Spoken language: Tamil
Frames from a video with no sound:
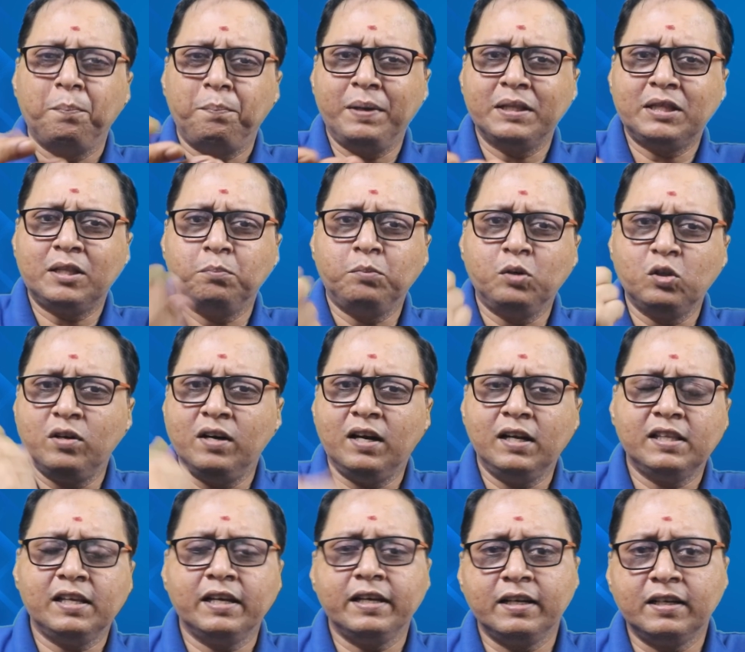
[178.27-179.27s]
பத்தொம்பது
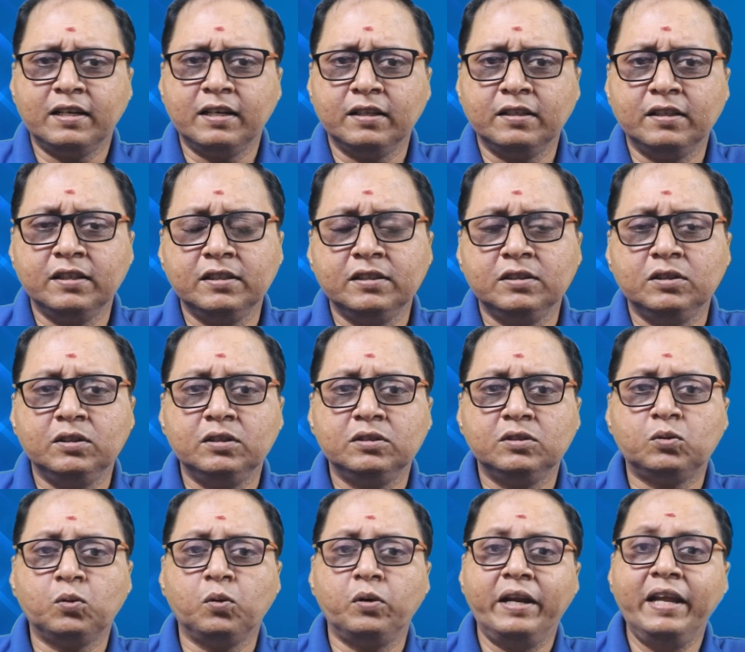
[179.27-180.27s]
நாள் தான் இருக்கிறது
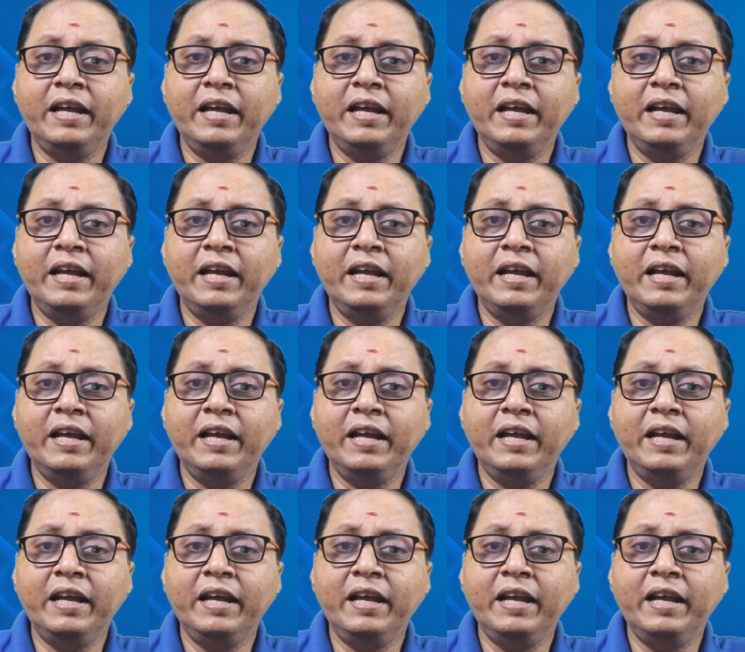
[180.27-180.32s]
ஸோ